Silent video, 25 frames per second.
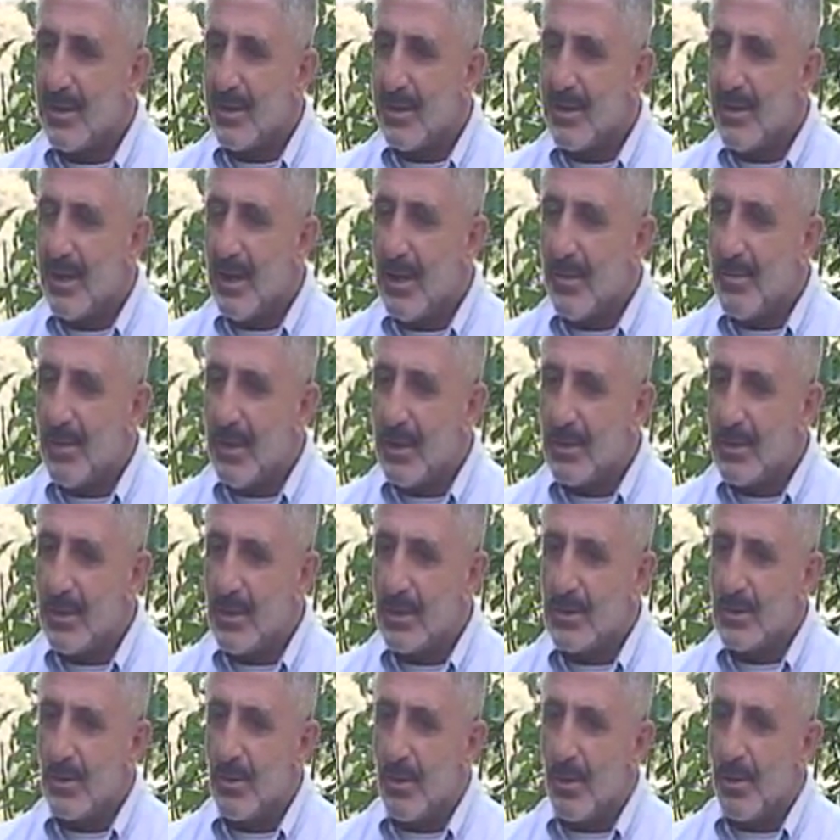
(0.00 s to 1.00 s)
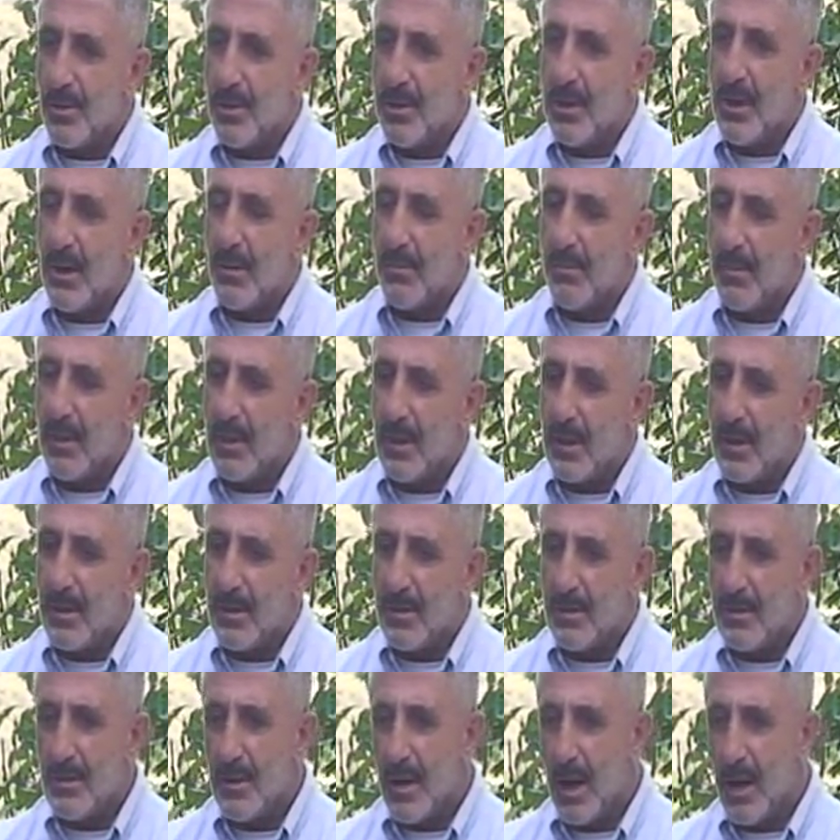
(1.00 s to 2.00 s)
ne emrettiyse onu
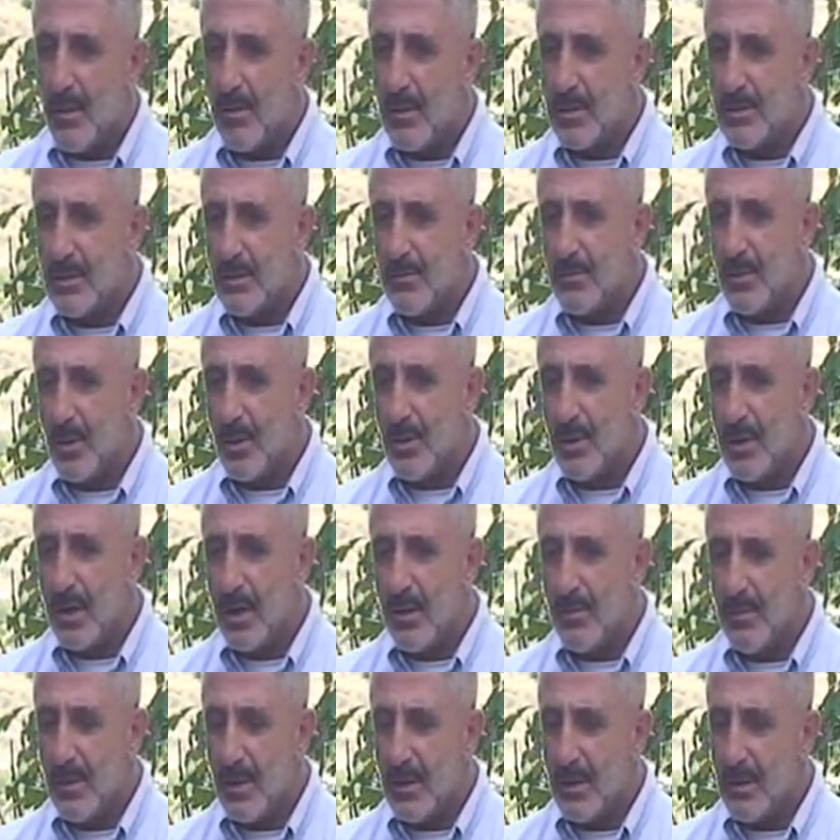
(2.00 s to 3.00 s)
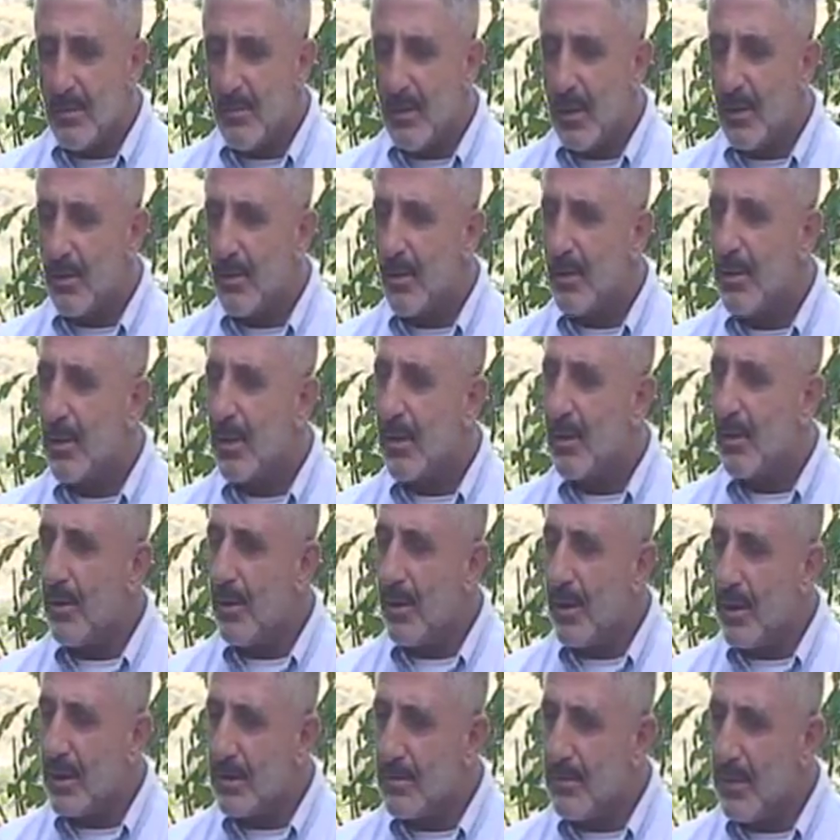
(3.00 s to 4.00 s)
yapmalarını amacım bu onları bildirmek, onları
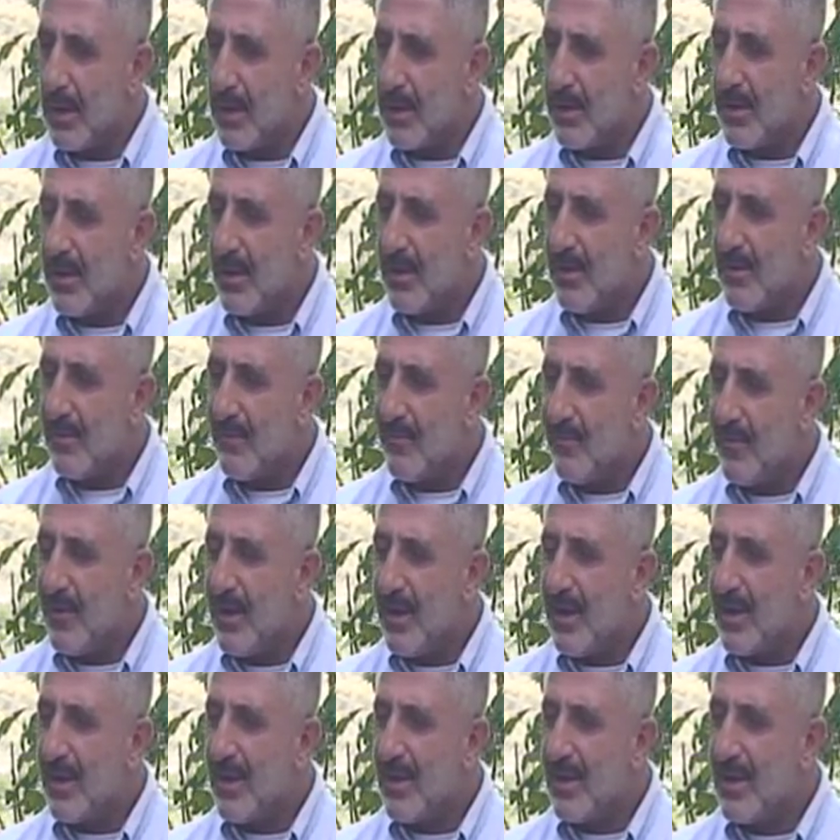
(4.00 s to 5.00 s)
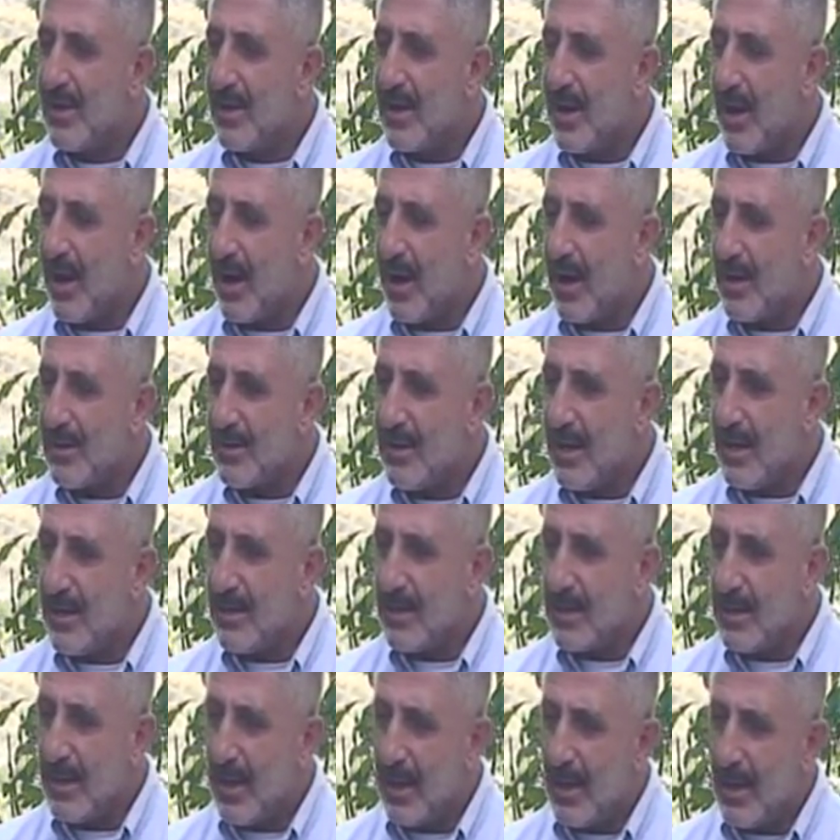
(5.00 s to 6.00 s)
öğretmek ve adet
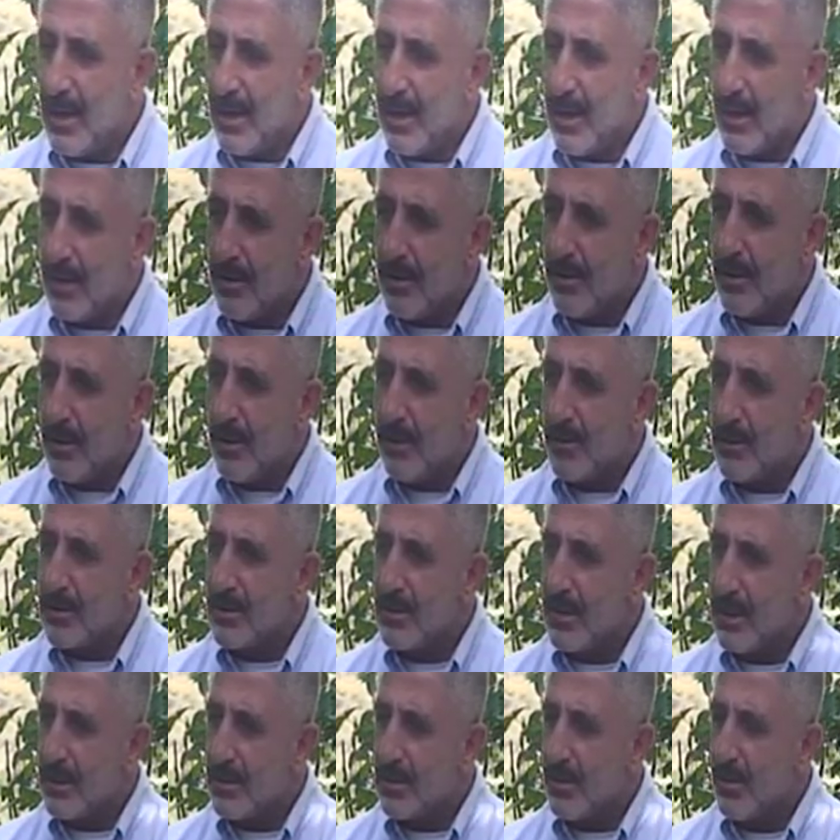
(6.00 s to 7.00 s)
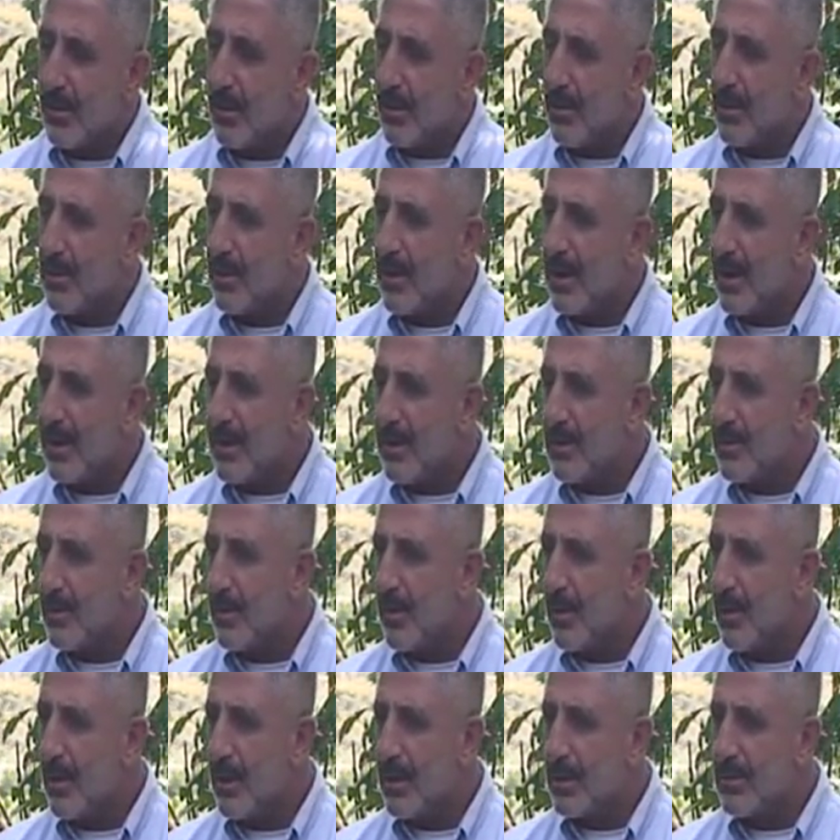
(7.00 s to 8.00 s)
gelenek görmek neyse onlara
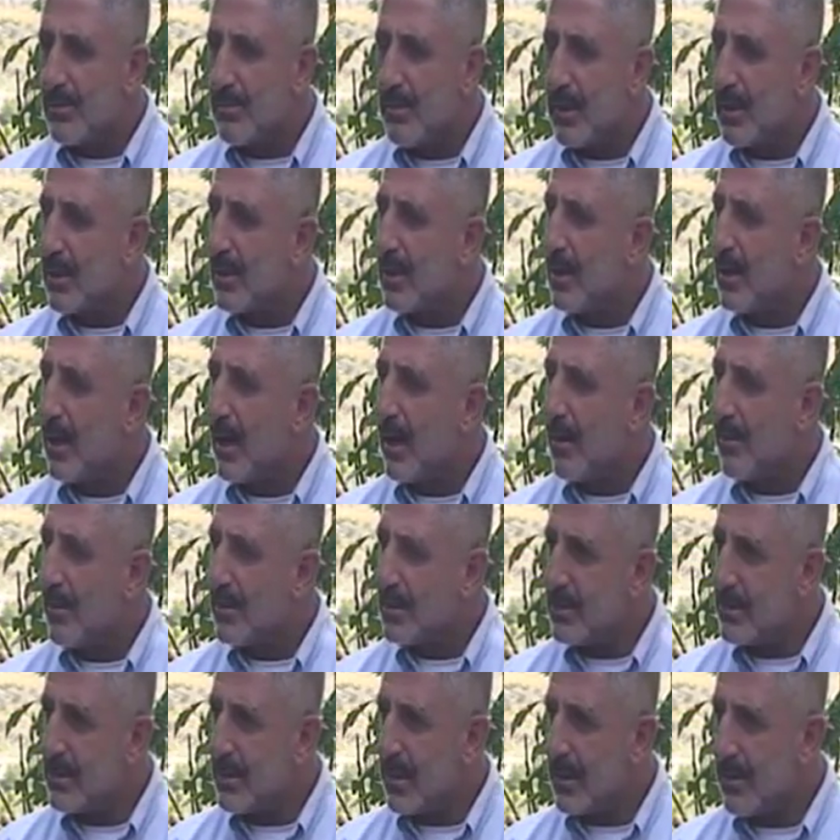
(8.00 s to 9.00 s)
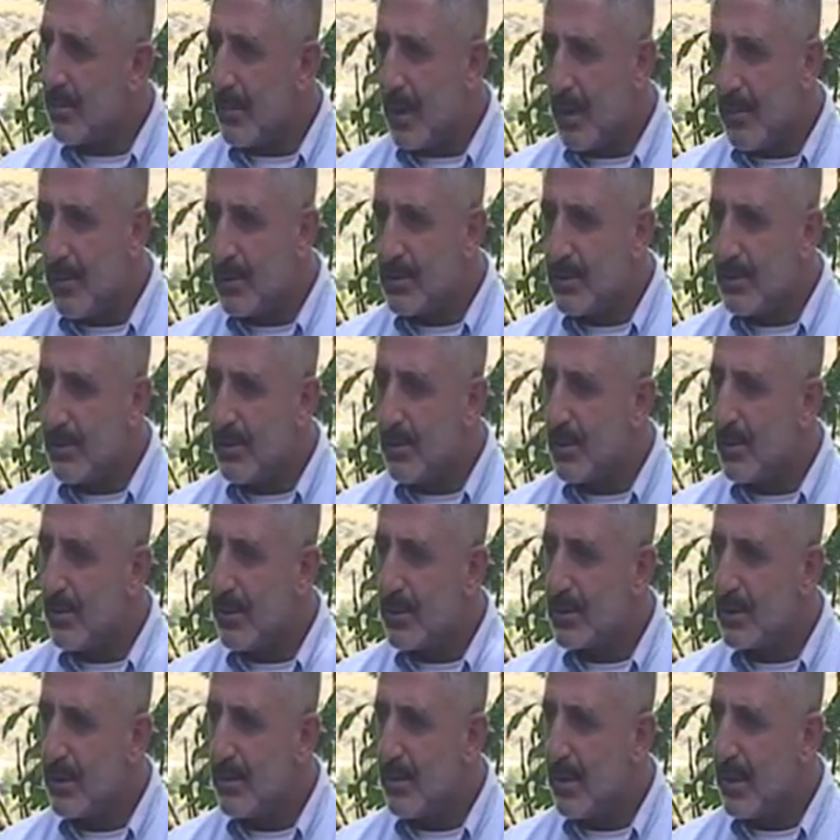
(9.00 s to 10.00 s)
öğretmek amacındayım. Amacım budur.
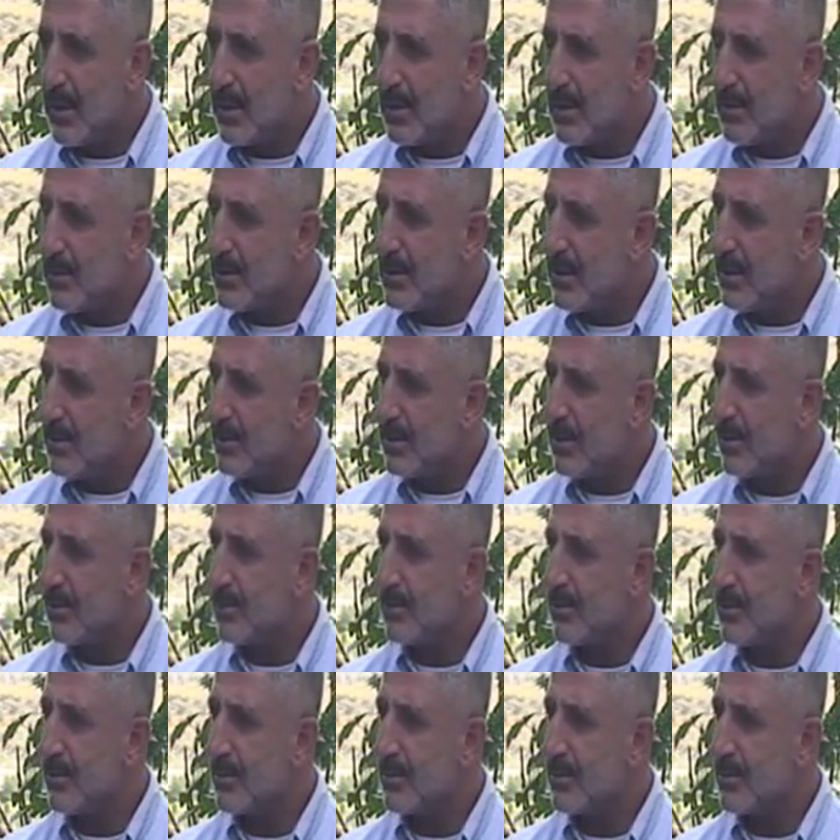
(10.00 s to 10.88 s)
Başka bir hangi bir şey yok.